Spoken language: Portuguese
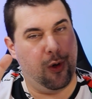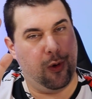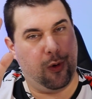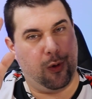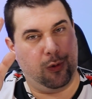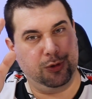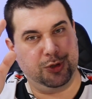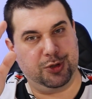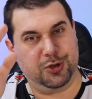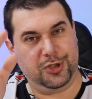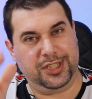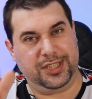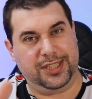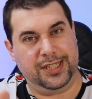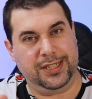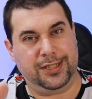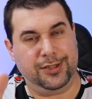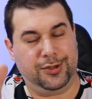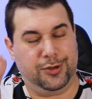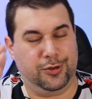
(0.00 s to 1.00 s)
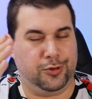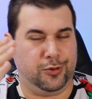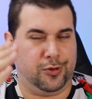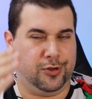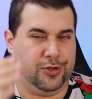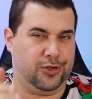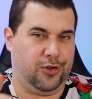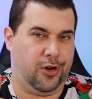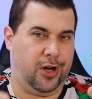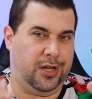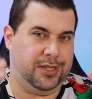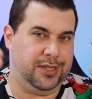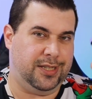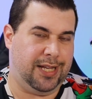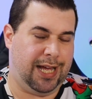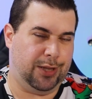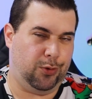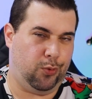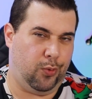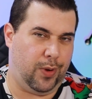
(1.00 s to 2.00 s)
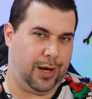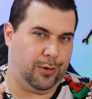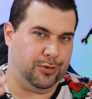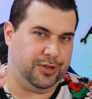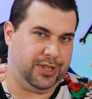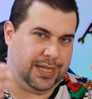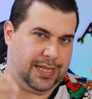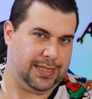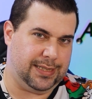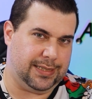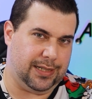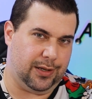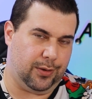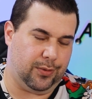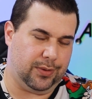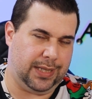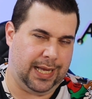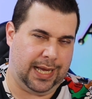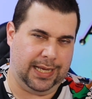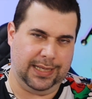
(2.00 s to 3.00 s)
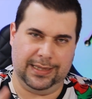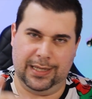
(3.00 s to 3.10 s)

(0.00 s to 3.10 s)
com os joysticks dos consoles da atual geração, tá?